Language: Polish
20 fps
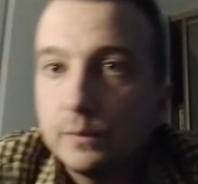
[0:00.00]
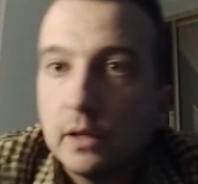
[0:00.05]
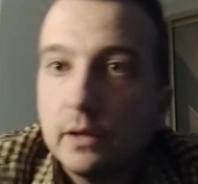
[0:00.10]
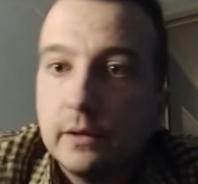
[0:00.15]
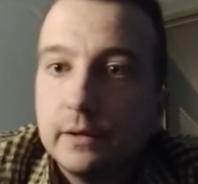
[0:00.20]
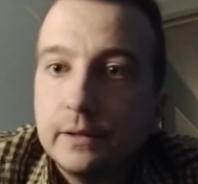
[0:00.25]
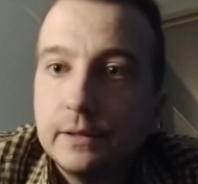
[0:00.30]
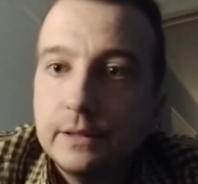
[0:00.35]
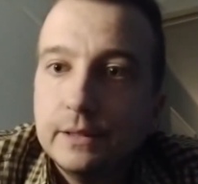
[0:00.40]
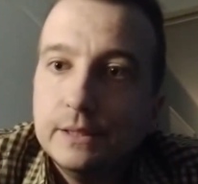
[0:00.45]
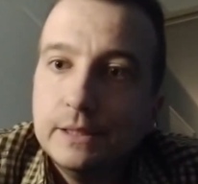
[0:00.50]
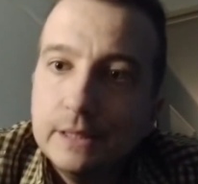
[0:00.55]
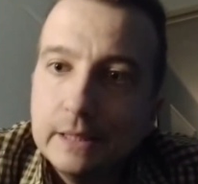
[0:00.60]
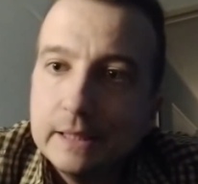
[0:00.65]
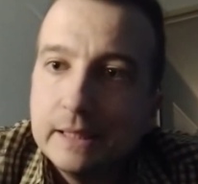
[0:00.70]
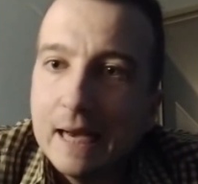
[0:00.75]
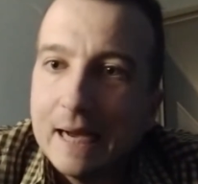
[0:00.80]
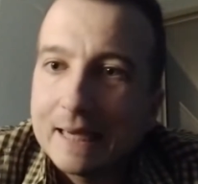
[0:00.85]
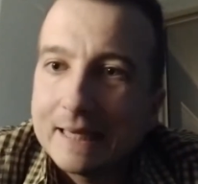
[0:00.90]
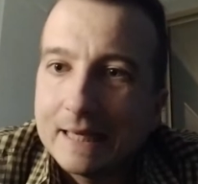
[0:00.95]
e,
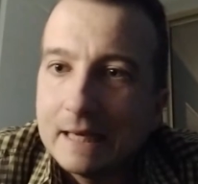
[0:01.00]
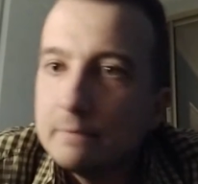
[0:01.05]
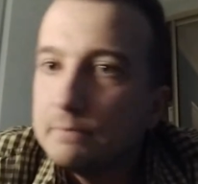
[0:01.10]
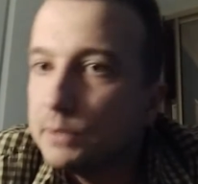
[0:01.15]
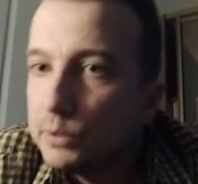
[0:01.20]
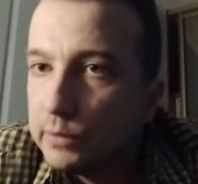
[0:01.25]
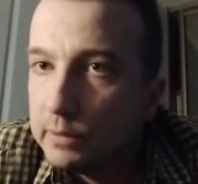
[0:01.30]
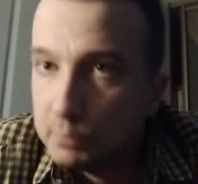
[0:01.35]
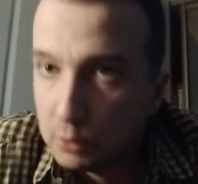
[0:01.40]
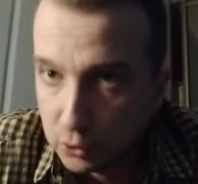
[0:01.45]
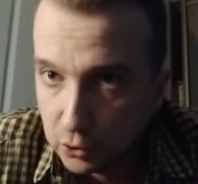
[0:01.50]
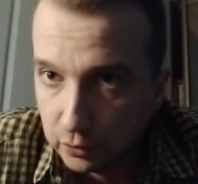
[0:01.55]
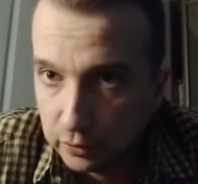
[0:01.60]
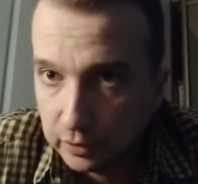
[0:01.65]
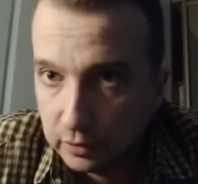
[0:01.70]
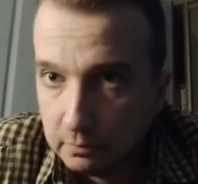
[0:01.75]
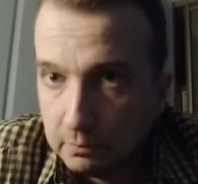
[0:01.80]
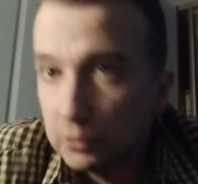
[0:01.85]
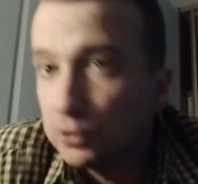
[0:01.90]
i jakie były początki?